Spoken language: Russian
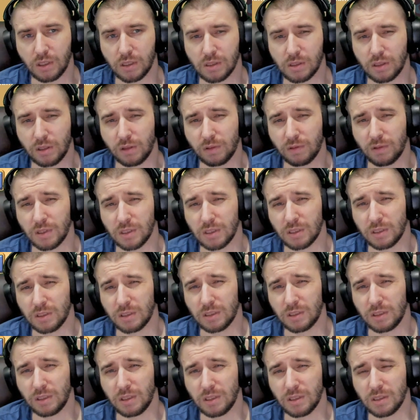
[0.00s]
если у вас
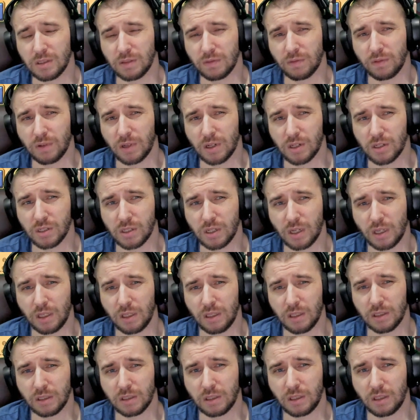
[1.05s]
есть ворже
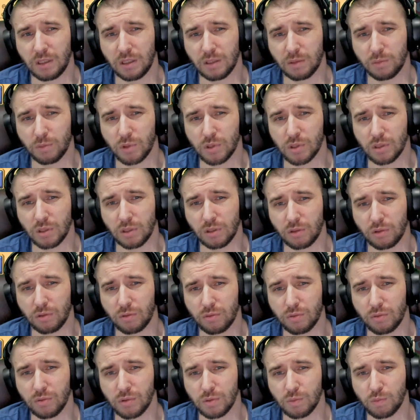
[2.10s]
и отхил, можно
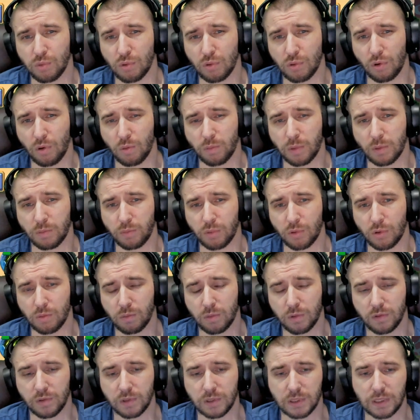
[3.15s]
такую сборку
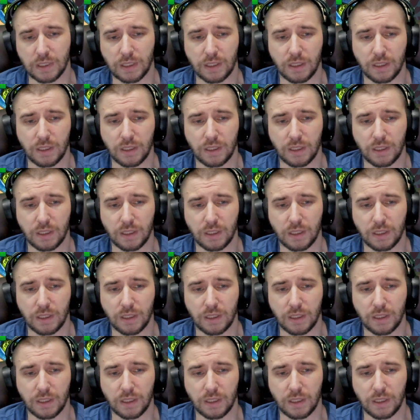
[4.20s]
попробовать.